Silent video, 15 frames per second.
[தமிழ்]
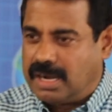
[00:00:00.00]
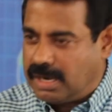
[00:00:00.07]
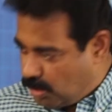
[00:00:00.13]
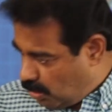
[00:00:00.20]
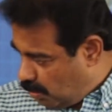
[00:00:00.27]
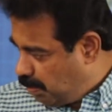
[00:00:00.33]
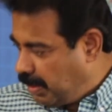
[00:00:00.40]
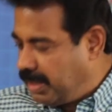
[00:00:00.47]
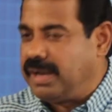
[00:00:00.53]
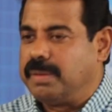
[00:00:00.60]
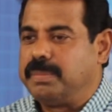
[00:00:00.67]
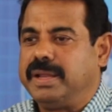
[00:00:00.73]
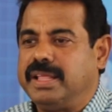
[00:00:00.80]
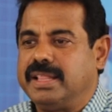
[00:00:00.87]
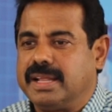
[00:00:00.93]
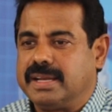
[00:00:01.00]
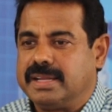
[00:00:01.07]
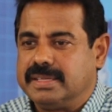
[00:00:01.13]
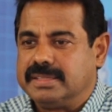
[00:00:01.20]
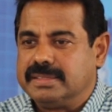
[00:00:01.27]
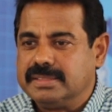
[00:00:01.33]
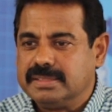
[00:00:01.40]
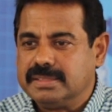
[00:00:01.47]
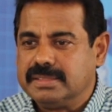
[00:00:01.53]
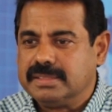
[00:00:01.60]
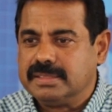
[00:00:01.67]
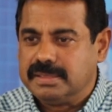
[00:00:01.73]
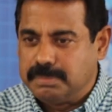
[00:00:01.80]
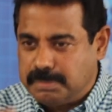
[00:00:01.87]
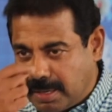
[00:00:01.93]
ஆனால் என்ன அப்படியே தான் இருக்குது
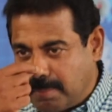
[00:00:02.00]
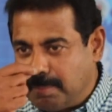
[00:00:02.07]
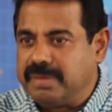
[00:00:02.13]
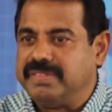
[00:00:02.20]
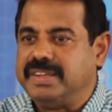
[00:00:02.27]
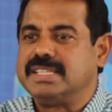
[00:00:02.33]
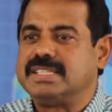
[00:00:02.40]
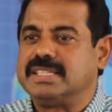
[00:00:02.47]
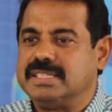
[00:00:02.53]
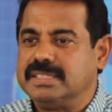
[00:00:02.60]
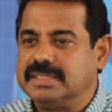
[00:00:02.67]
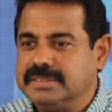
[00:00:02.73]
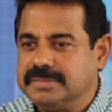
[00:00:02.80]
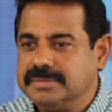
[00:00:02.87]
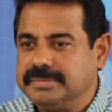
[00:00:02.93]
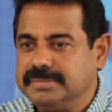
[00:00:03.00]
இப்போ ரொம்ப வீசுது